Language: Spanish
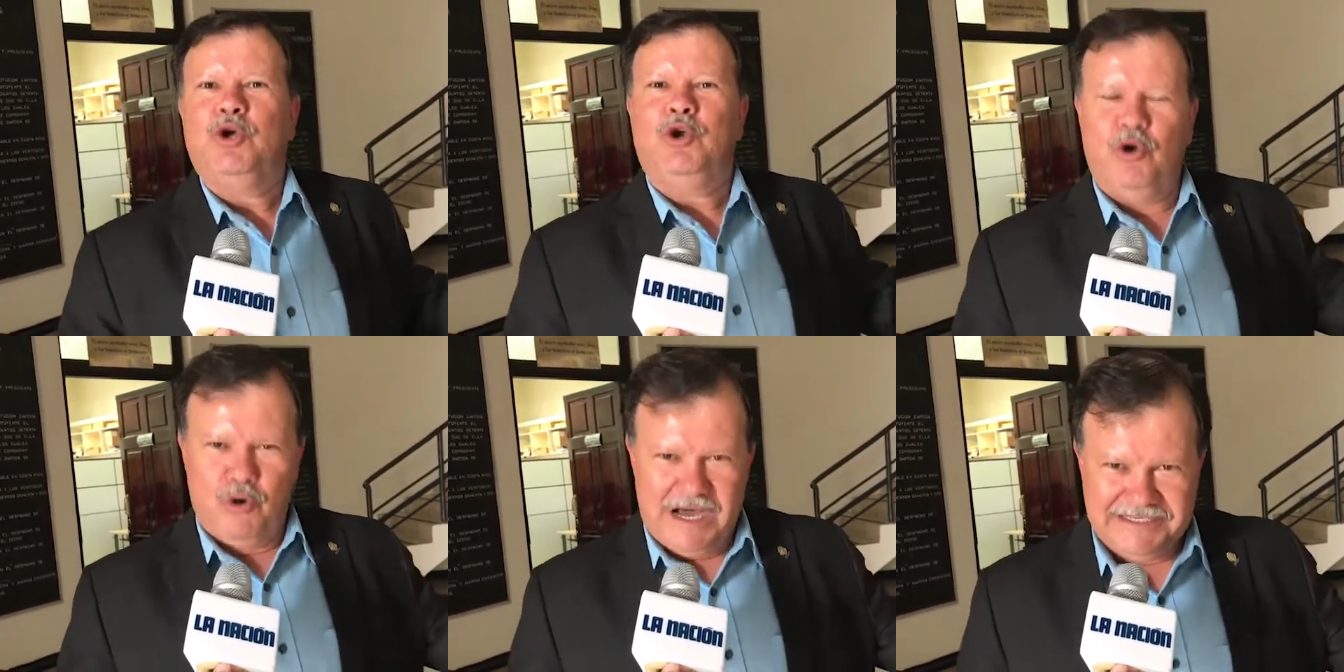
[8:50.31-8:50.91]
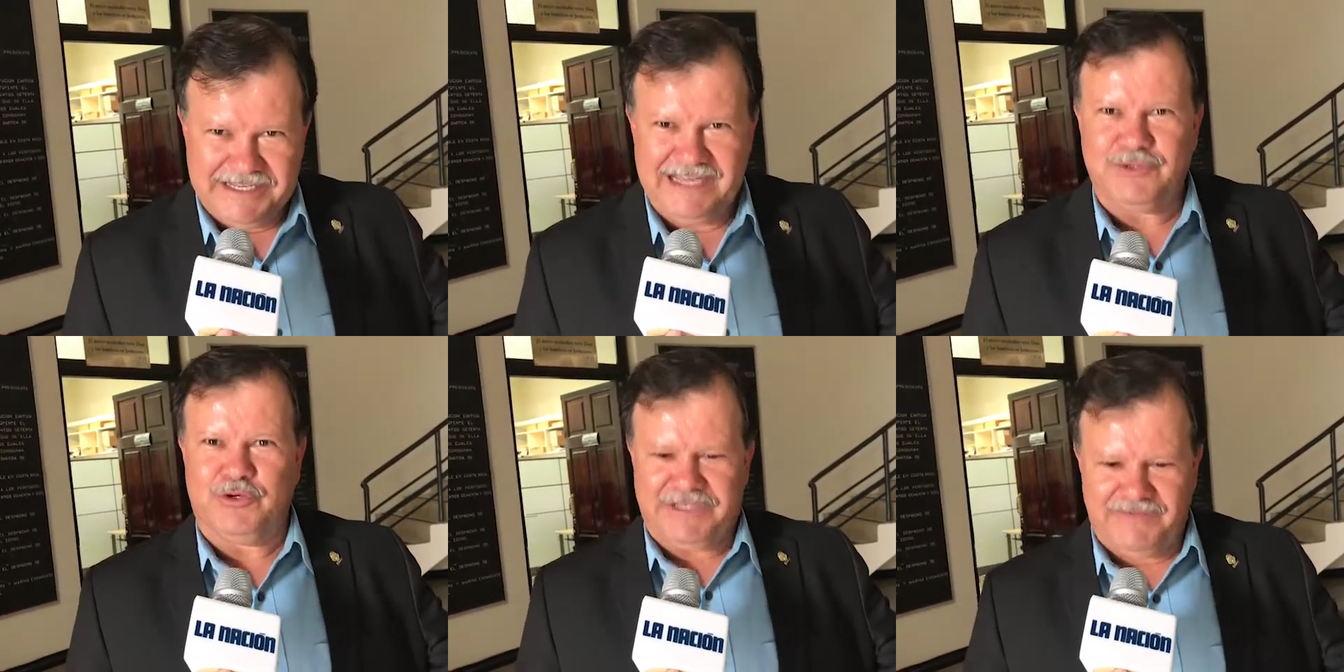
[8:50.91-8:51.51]
lo hacen las
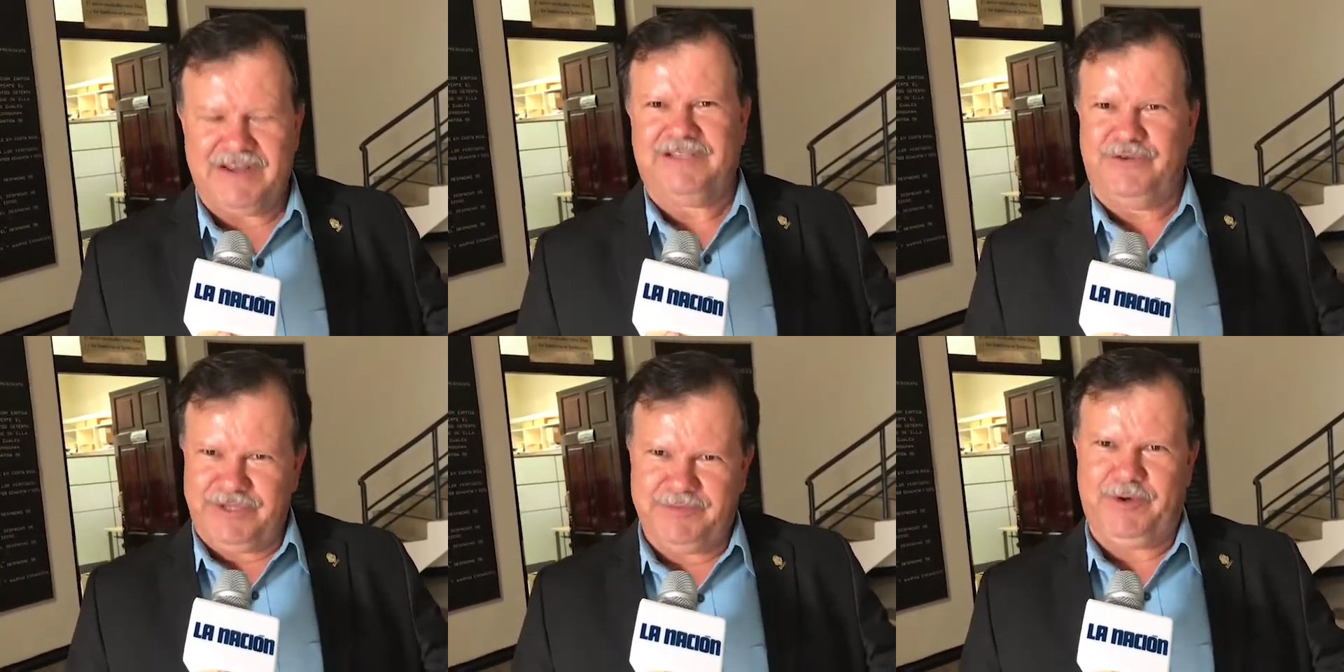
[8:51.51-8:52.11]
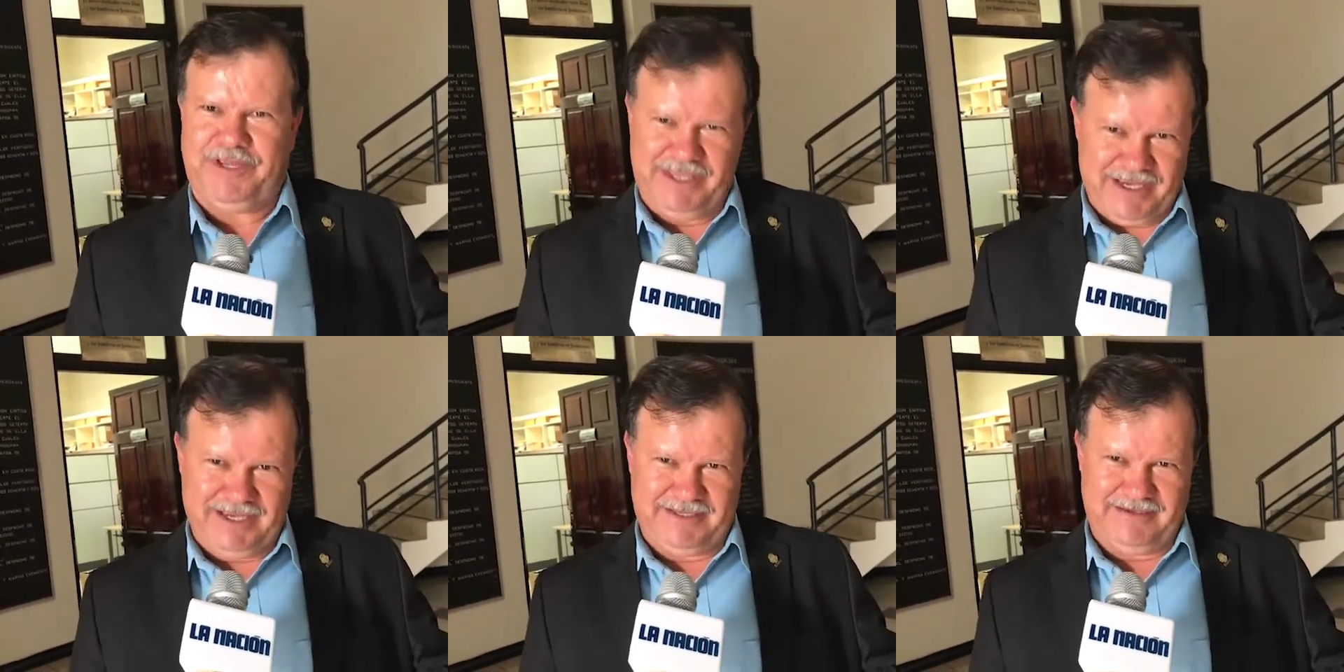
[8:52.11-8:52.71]
otras fracciones
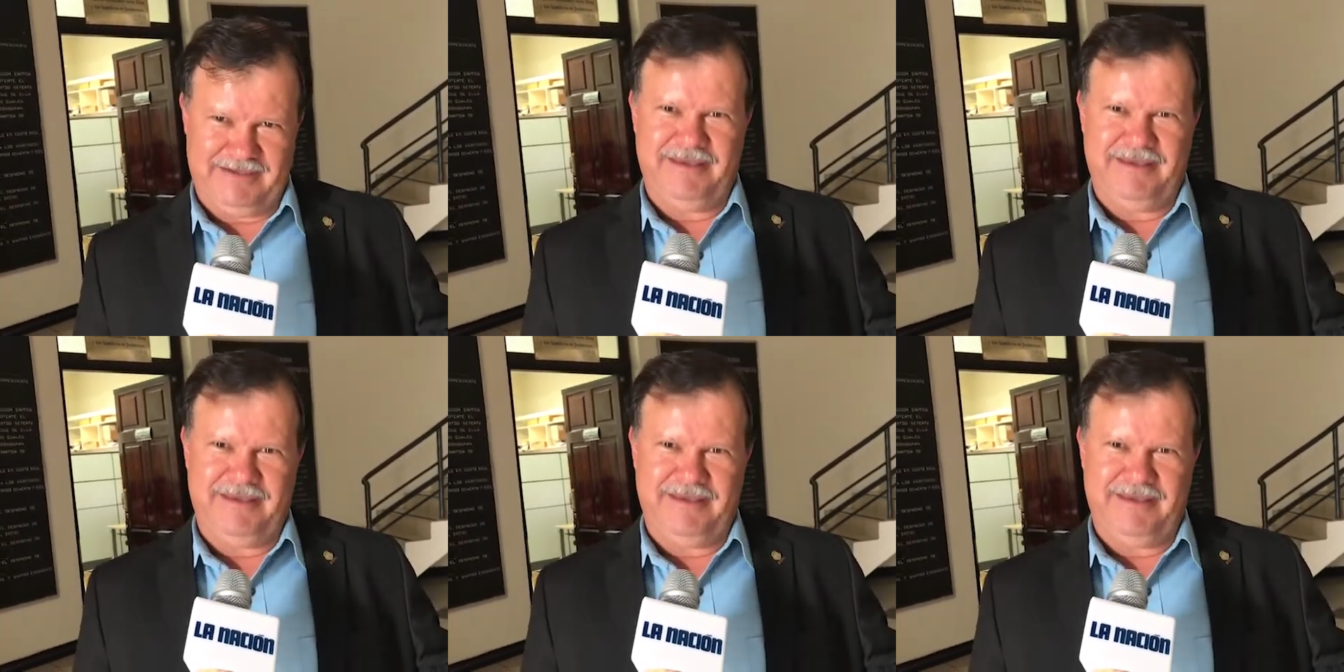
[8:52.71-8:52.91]
políticas.